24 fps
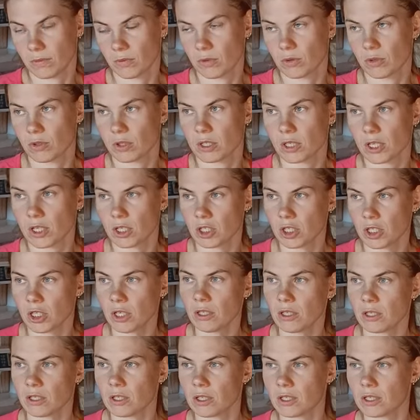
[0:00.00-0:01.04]
То есть
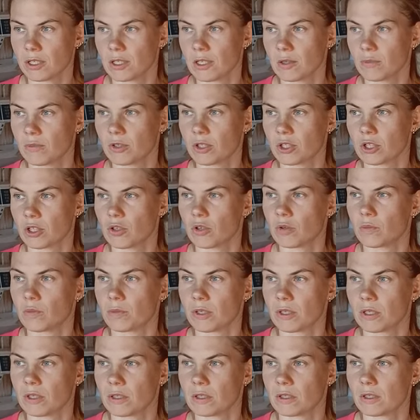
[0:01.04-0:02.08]
сначала, если мы шьем
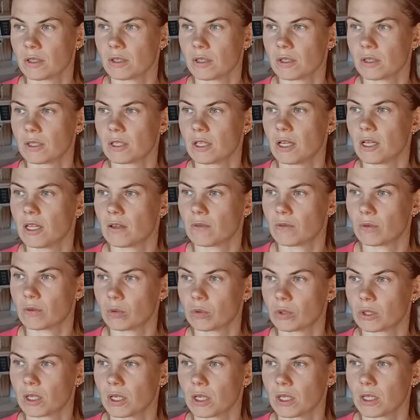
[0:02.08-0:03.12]
из цельного
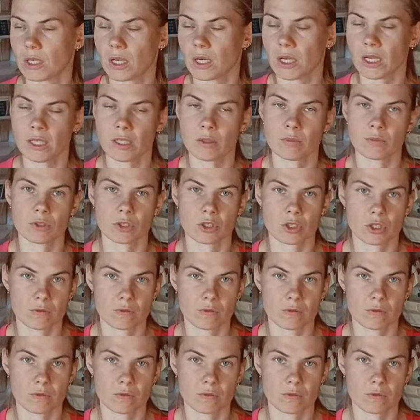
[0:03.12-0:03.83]
куска ткани, мы